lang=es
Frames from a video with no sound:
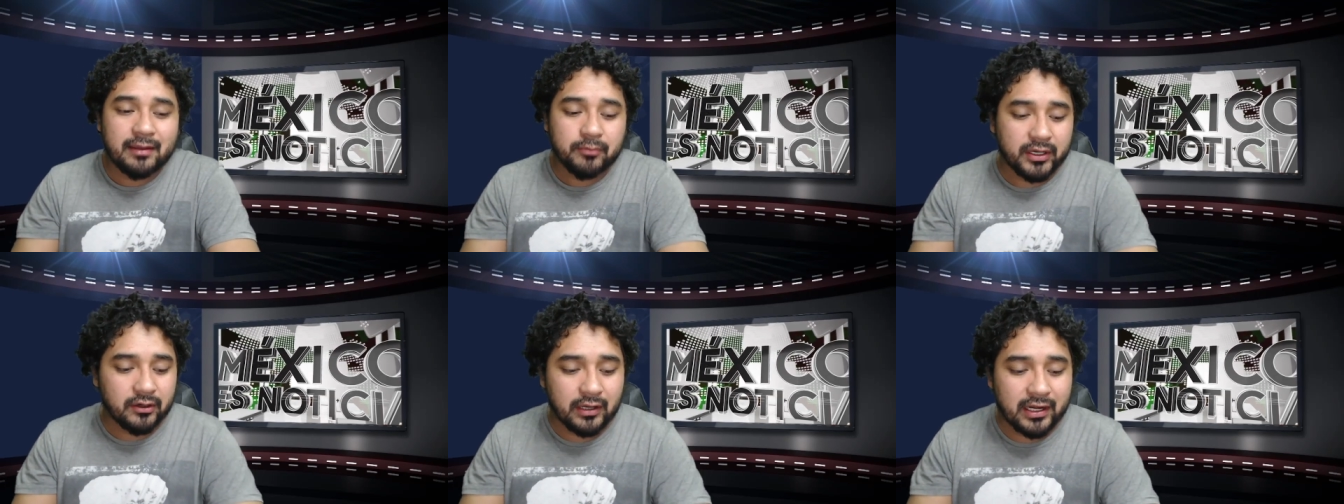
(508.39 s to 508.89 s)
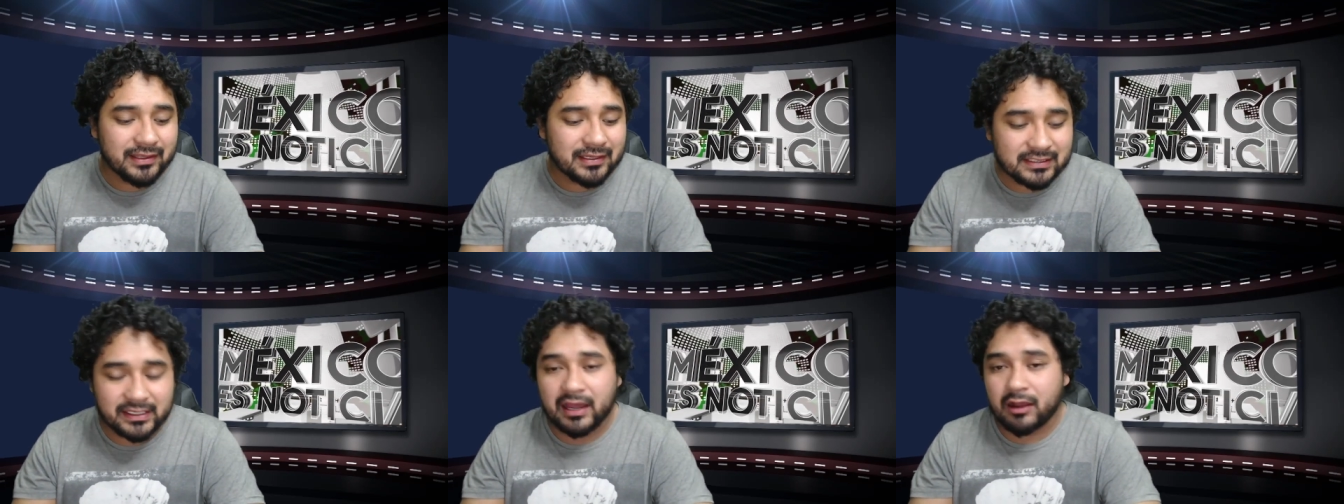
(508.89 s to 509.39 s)
bueno, le
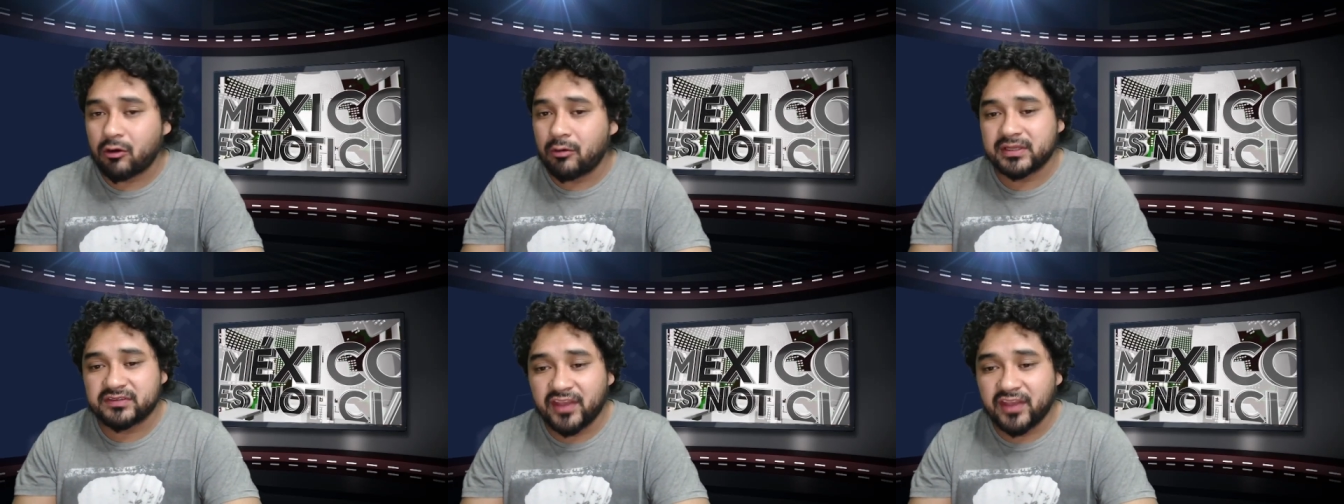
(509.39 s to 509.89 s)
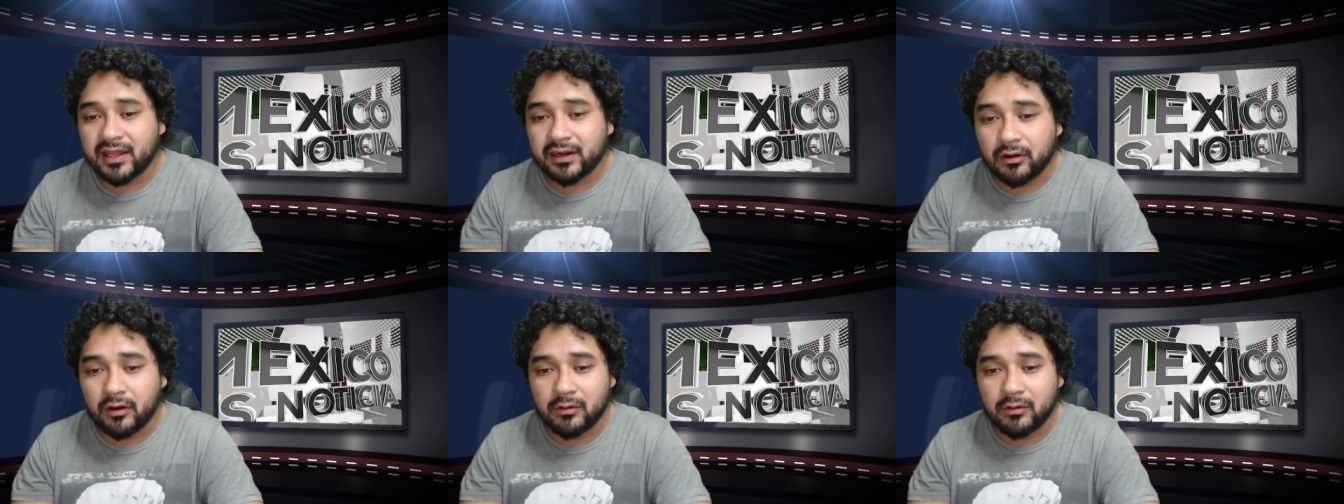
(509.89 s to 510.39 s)
decía Gómez
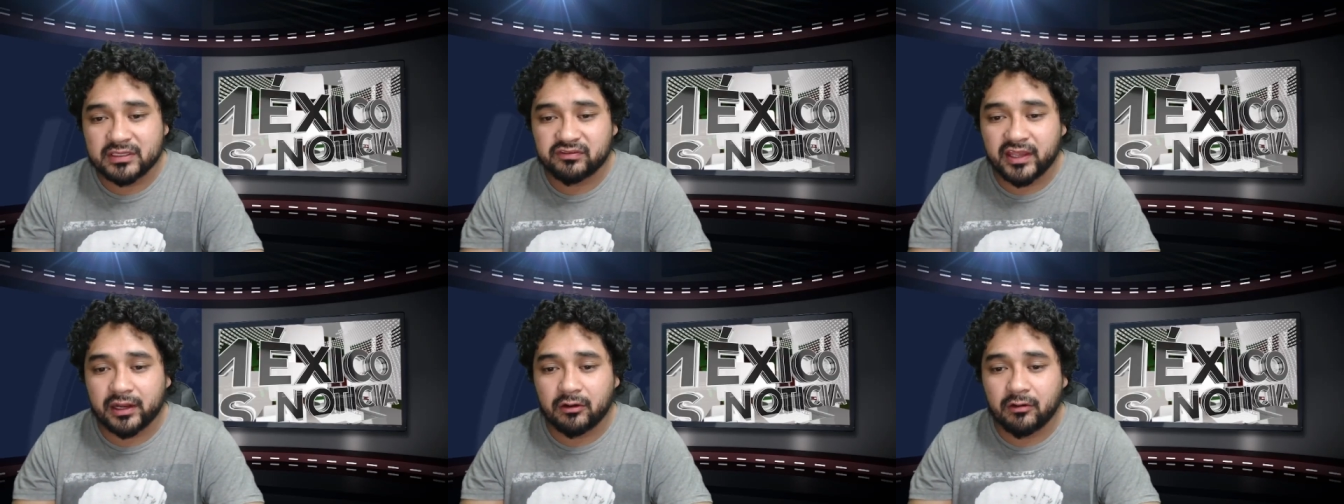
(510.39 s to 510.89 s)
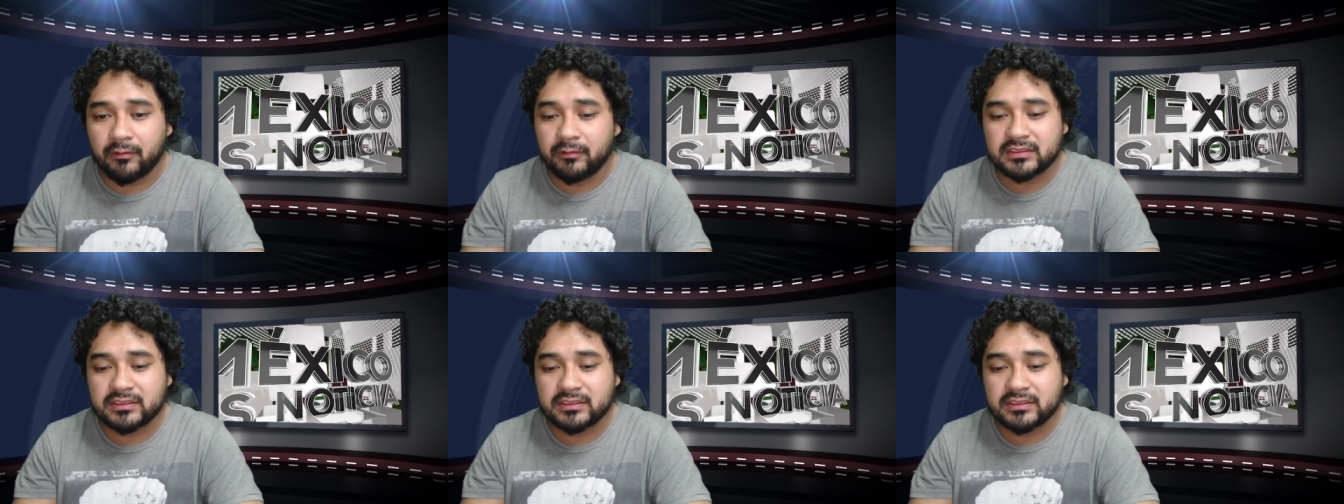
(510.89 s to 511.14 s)
Fierro, Gómez Fierro...